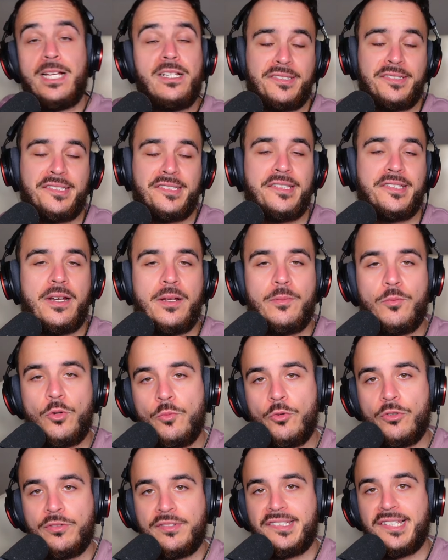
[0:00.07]
salam le
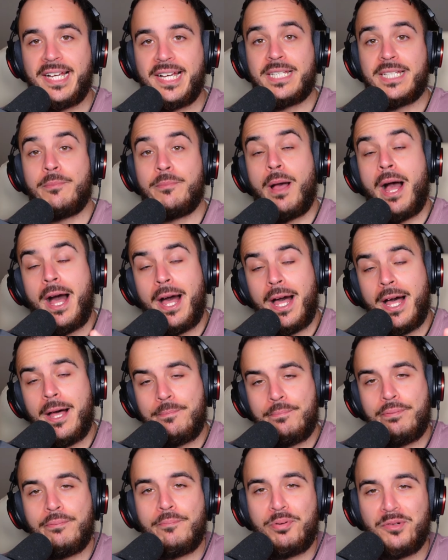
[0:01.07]
monde, c'est Hakim
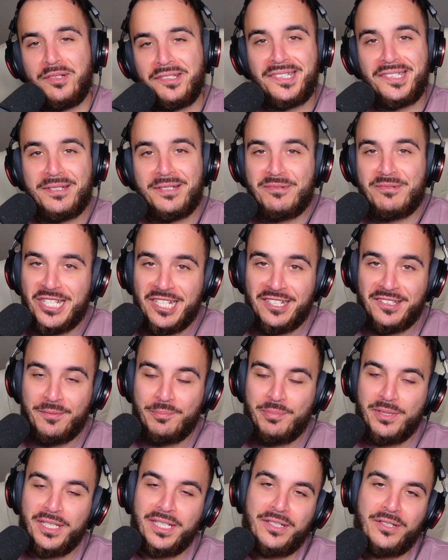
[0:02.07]
Rap Possible.
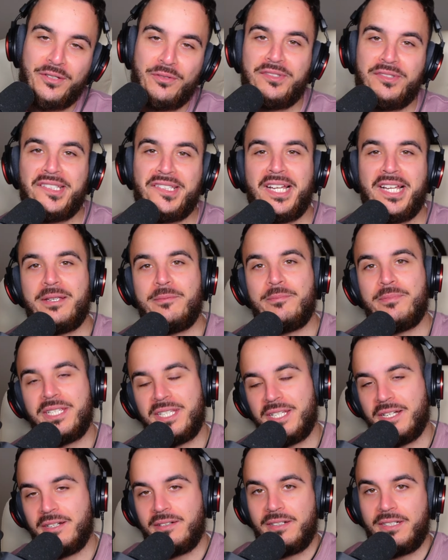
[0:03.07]
J'espère que vous allez
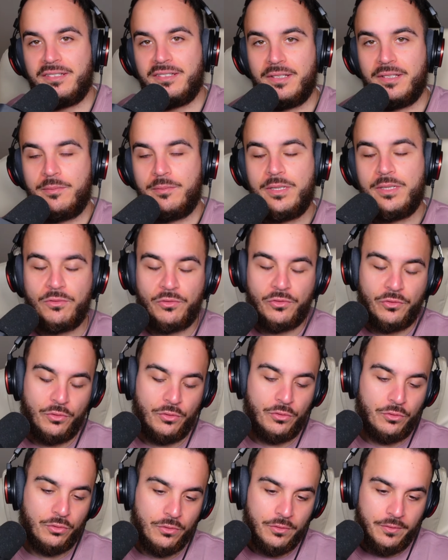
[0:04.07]
bien, les amis. On se
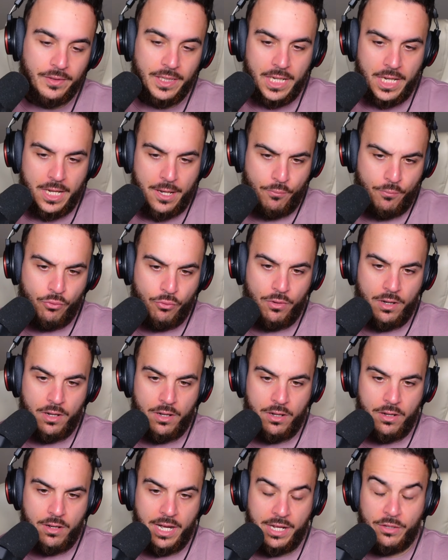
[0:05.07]
retrouve pour
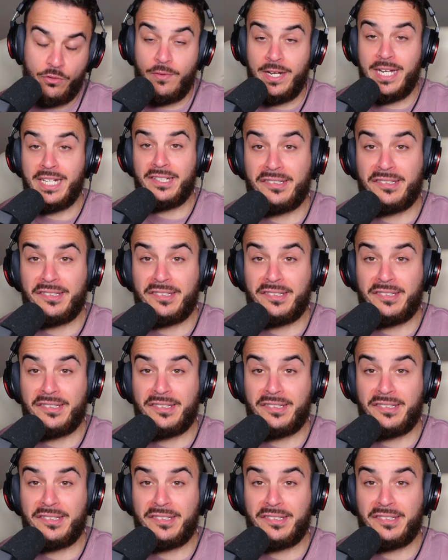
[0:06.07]
un, nouvel